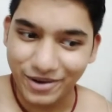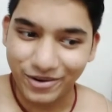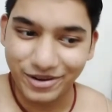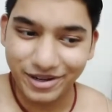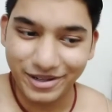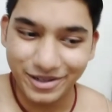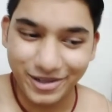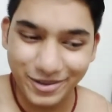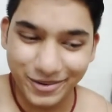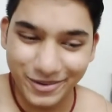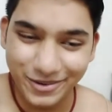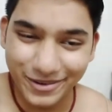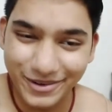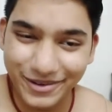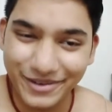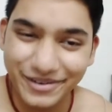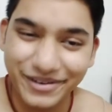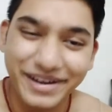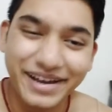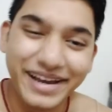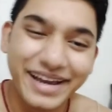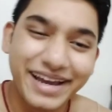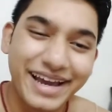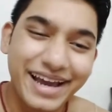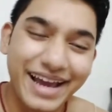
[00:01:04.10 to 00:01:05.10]
এখনই দেবো
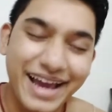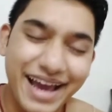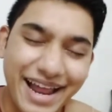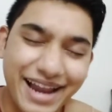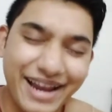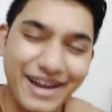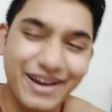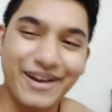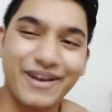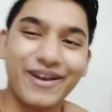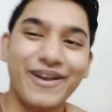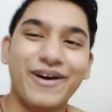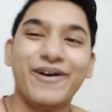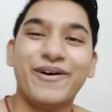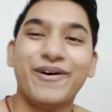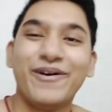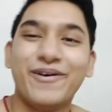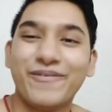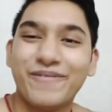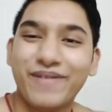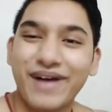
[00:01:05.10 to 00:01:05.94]
হ্যালো